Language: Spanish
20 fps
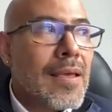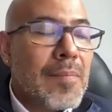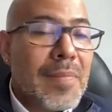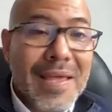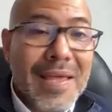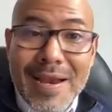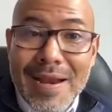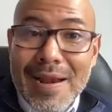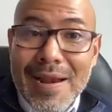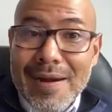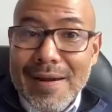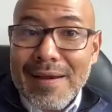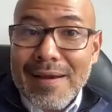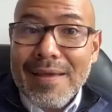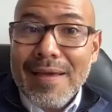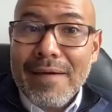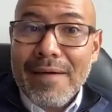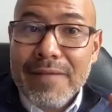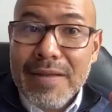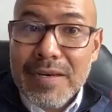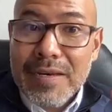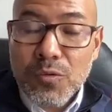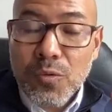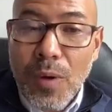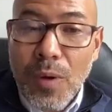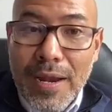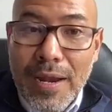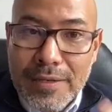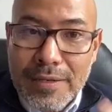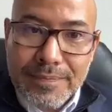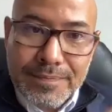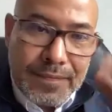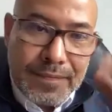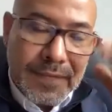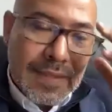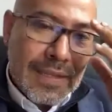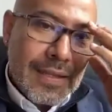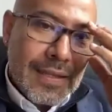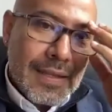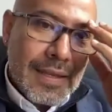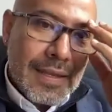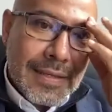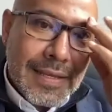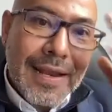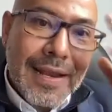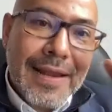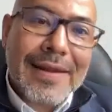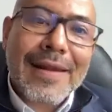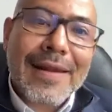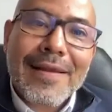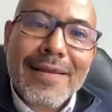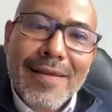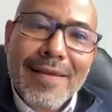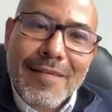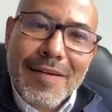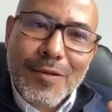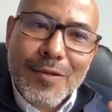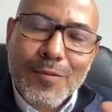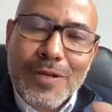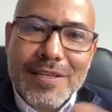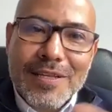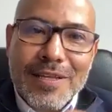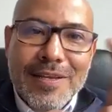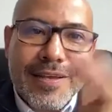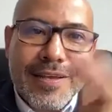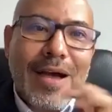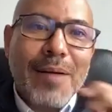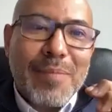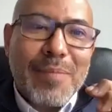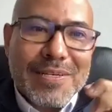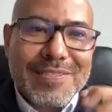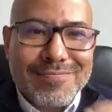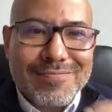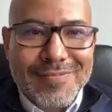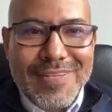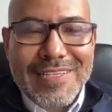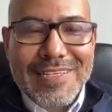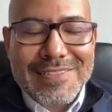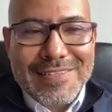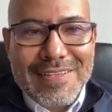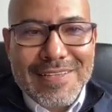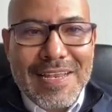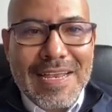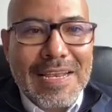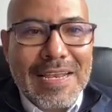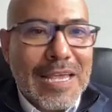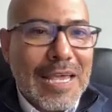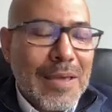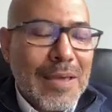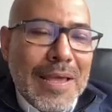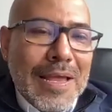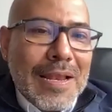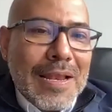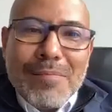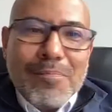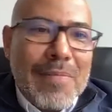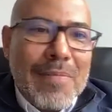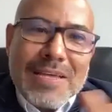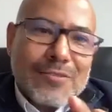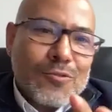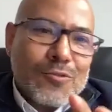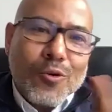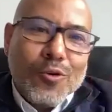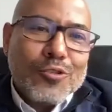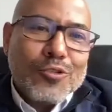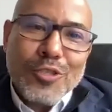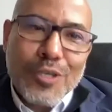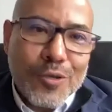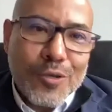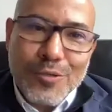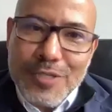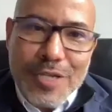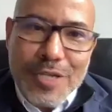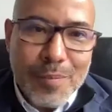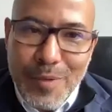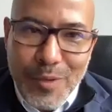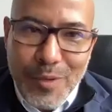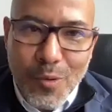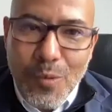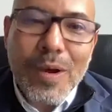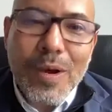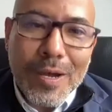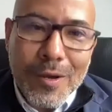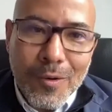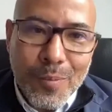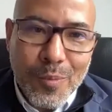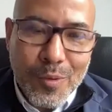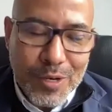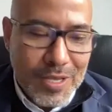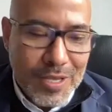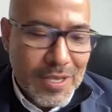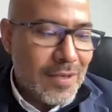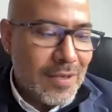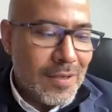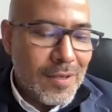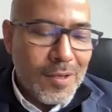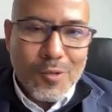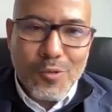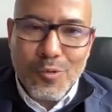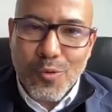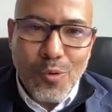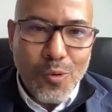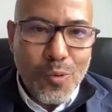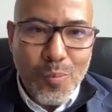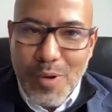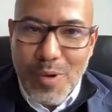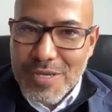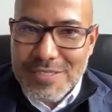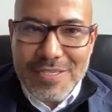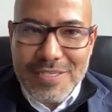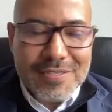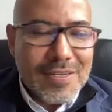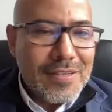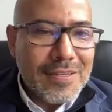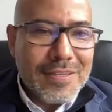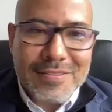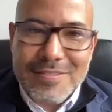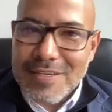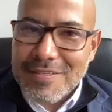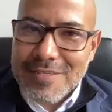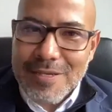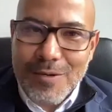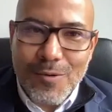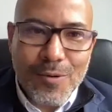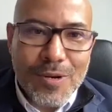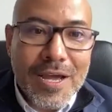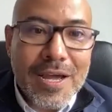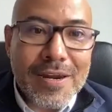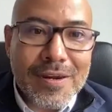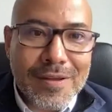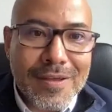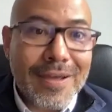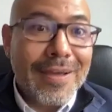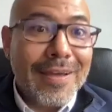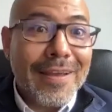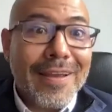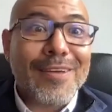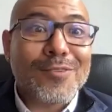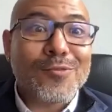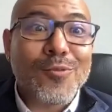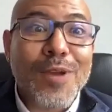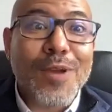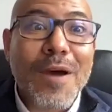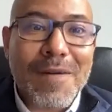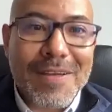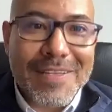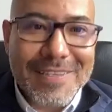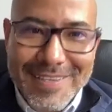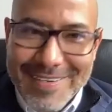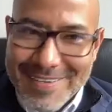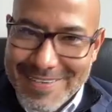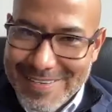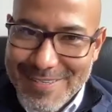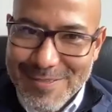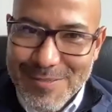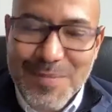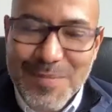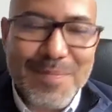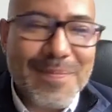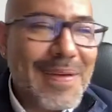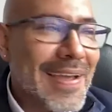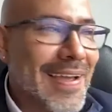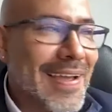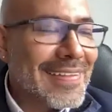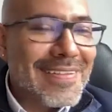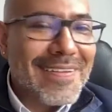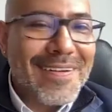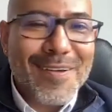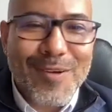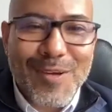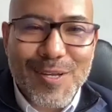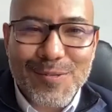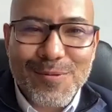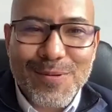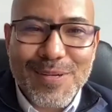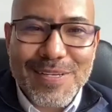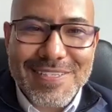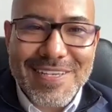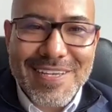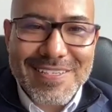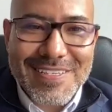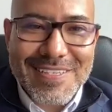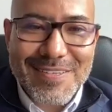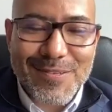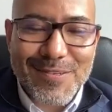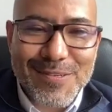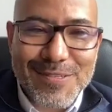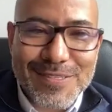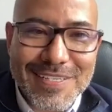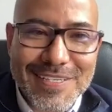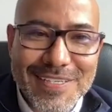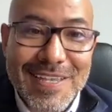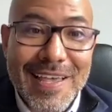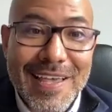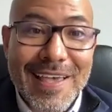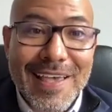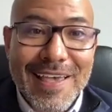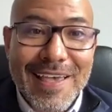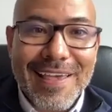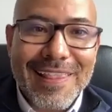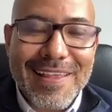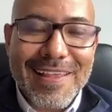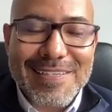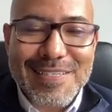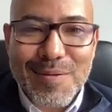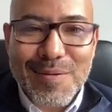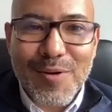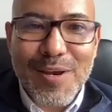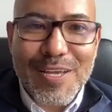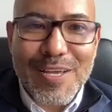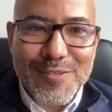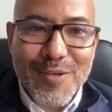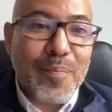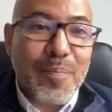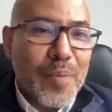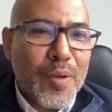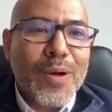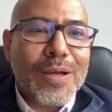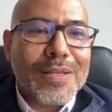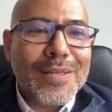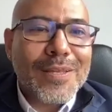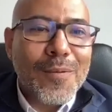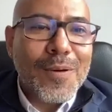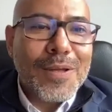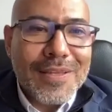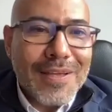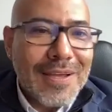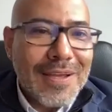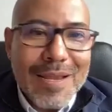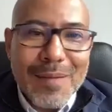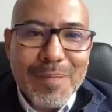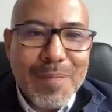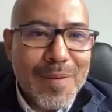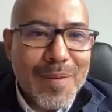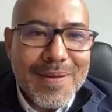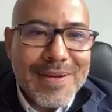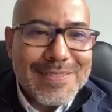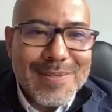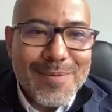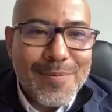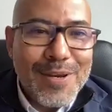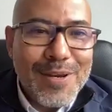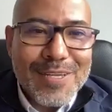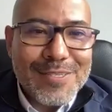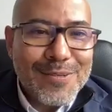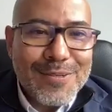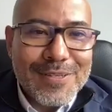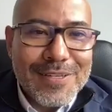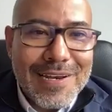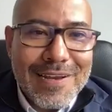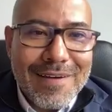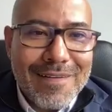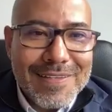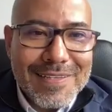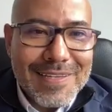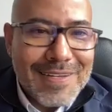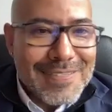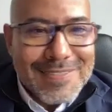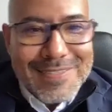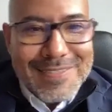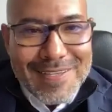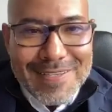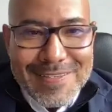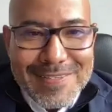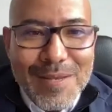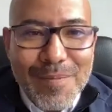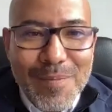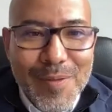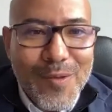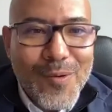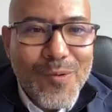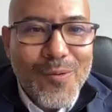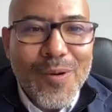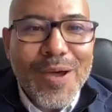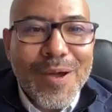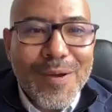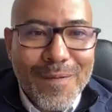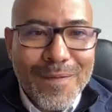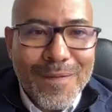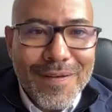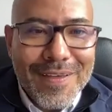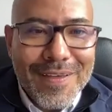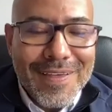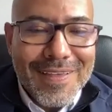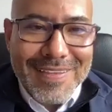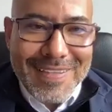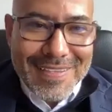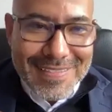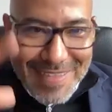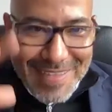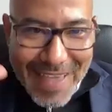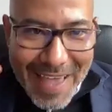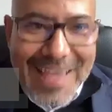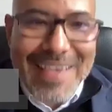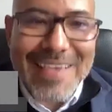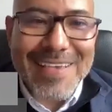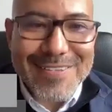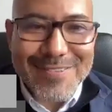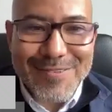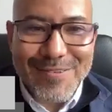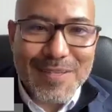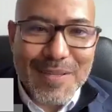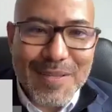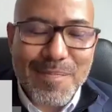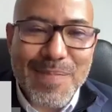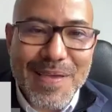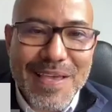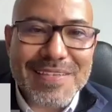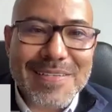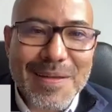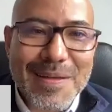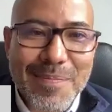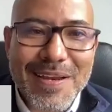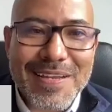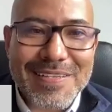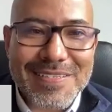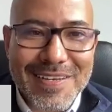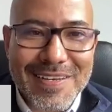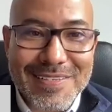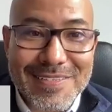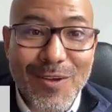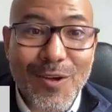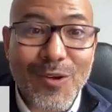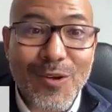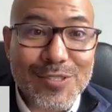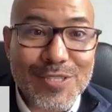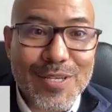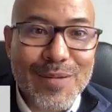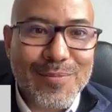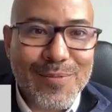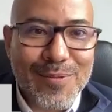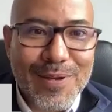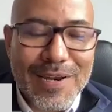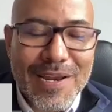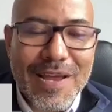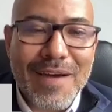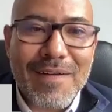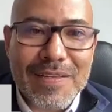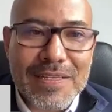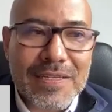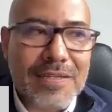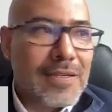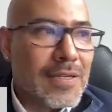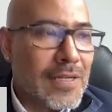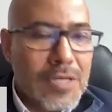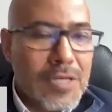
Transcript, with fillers: Viene la realidad virtual, que ya la realidad virtual tiene gamas. Entonces, el, que, el más conocido es el videojuego, porque Tú lo puedes hacer desde el celular, creas un avatar, que eso me encantaba lo que tú decías. Entonces, es la simulación, pero date cuenta que la primera simulación del avatar está desde el videojuego. Desde ahí es donde empieza a aparecer ese concepto del avatar.